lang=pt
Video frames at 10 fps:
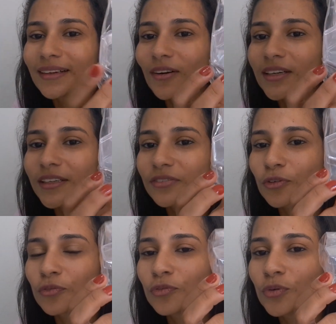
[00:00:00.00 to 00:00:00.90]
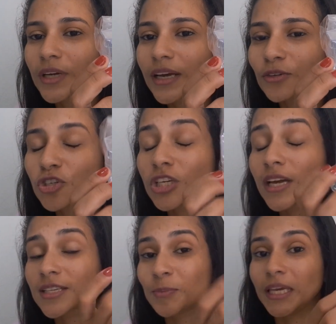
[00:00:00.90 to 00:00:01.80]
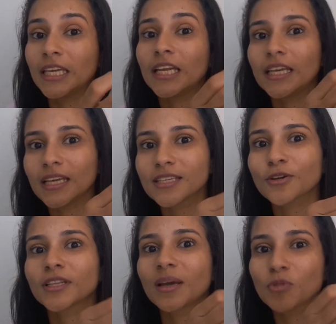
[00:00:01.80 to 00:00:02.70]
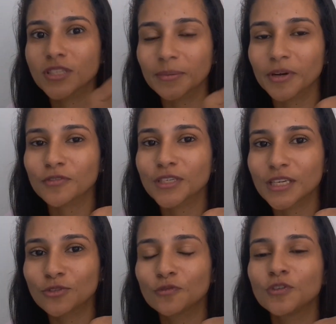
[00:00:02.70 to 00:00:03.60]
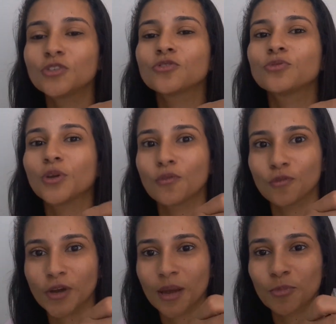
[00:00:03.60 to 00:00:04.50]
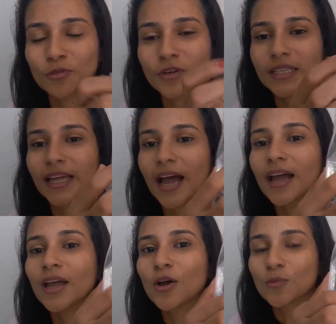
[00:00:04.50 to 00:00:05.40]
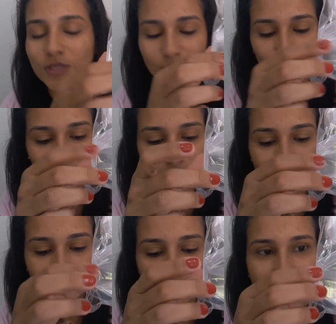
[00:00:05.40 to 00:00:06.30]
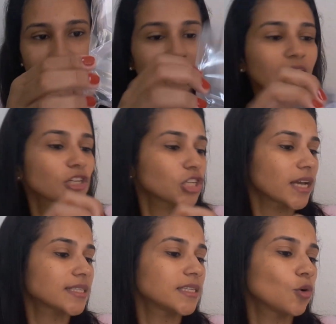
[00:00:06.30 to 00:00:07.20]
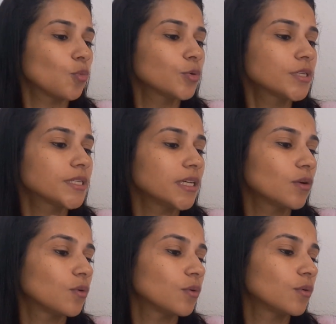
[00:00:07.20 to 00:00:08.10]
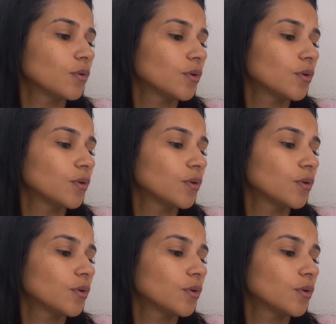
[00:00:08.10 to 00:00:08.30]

Olha que fofura. Eu tinha as pequenininhas, que eu até mostrei pra vocês no vídeo do que eu vou reaproveitar. Umas menorzinhas. Essa daqui acho que é a 5x5.